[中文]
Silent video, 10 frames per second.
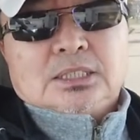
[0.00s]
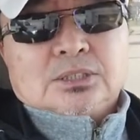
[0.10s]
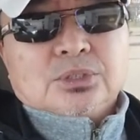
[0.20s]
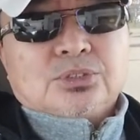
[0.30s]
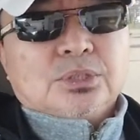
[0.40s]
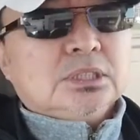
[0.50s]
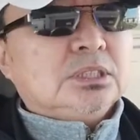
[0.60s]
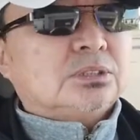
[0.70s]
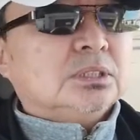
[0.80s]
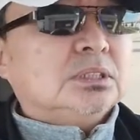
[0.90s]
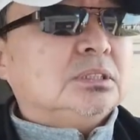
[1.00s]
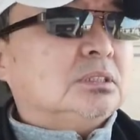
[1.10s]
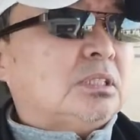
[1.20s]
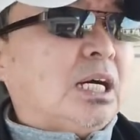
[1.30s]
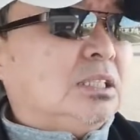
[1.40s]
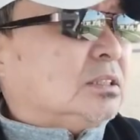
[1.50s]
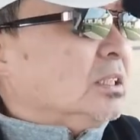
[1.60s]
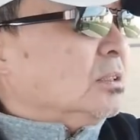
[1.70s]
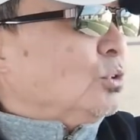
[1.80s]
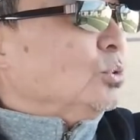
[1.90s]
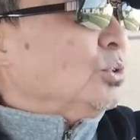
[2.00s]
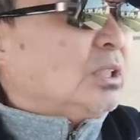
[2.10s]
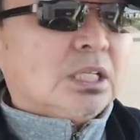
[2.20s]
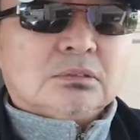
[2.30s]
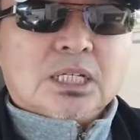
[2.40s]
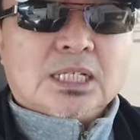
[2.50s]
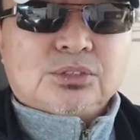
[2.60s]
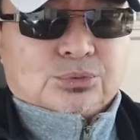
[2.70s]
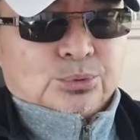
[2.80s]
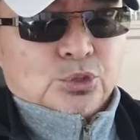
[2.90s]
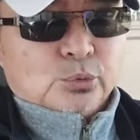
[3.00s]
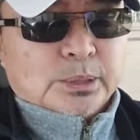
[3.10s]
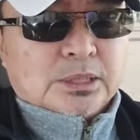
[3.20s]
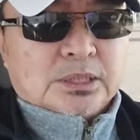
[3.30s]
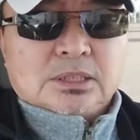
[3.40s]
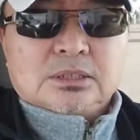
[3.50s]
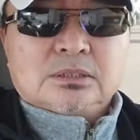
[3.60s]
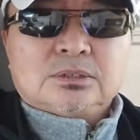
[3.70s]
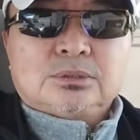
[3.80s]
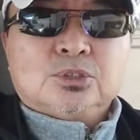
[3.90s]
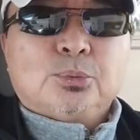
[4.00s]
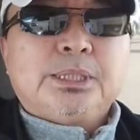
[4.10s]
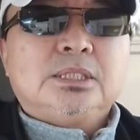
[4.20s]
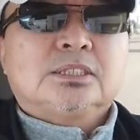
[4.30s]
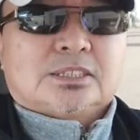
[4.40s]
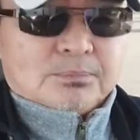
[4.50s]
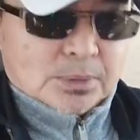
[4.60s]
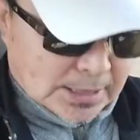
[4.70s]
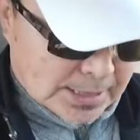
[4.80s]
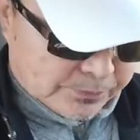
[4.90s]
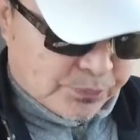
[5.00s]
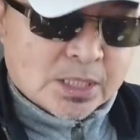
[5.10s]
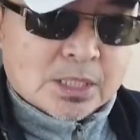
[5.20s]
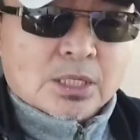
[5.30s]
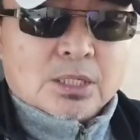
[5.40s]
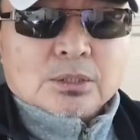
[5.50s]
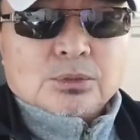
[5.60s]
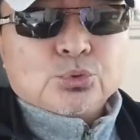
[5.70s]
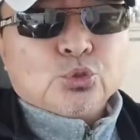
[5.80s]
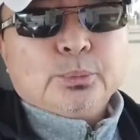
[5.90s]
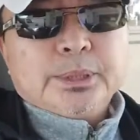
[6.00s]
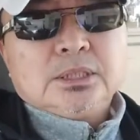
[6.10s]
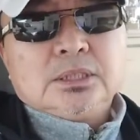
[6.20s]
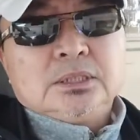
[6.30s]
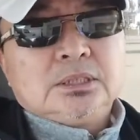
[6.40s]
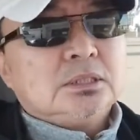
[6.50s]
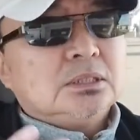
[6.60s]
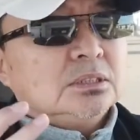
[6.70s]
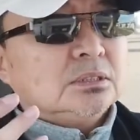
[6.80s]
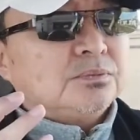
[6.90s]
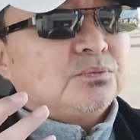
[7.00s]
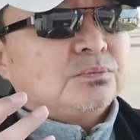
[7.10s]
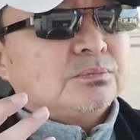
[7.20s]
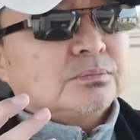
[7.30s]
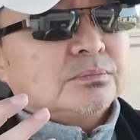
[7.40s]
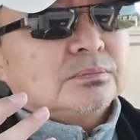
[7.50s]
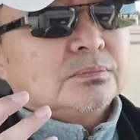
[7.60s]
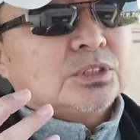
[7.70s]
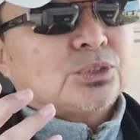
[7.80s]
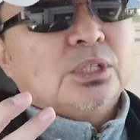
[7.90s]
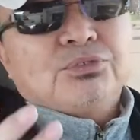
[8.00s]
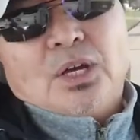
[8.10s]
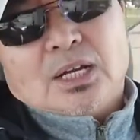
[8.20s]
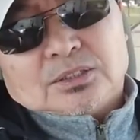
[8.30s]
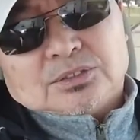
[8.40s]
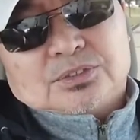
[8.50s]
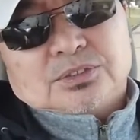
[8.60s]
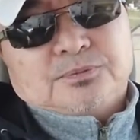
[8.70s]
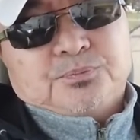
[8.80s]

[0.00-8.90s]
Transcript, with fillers: 所以说，你说他这个同学让我看主流媒体。主流媒体怎么看？主流媒体一除了 Fox，